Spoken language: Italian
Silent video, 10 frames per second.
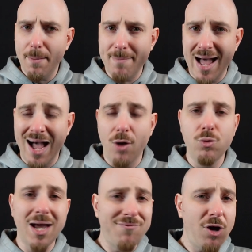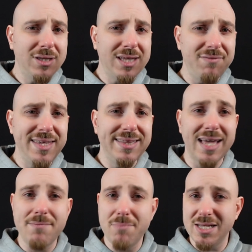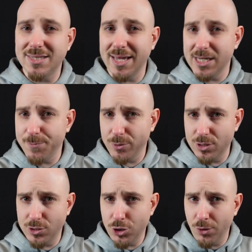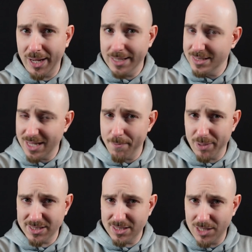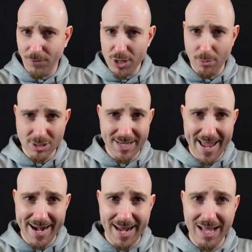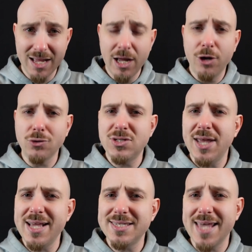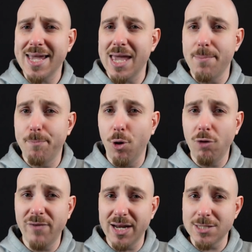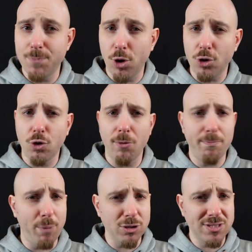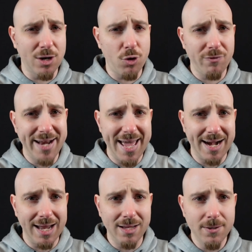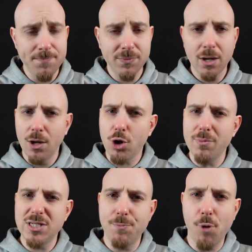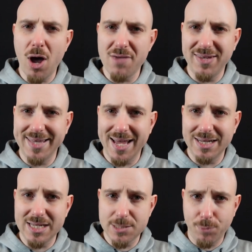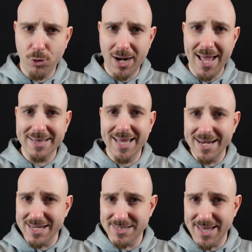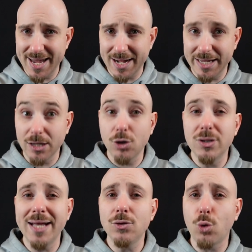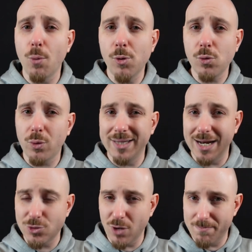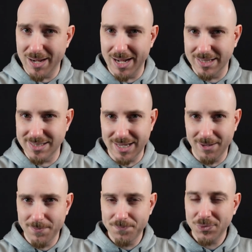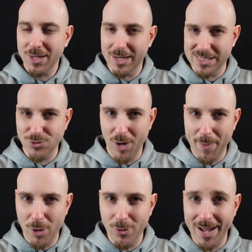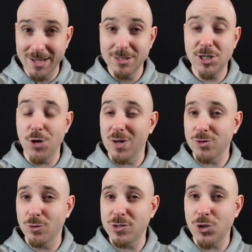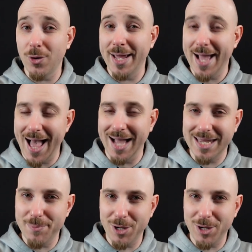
ma una volta vinta e messa in esposizione, sempre se si voglia mostrarla, non si rischia che polvere e sporco possano rovinarla? Come si può evitare di esporla a danni esterni godendo comunque della sua bellezza? Nessuna paura, c'è una soluzione anche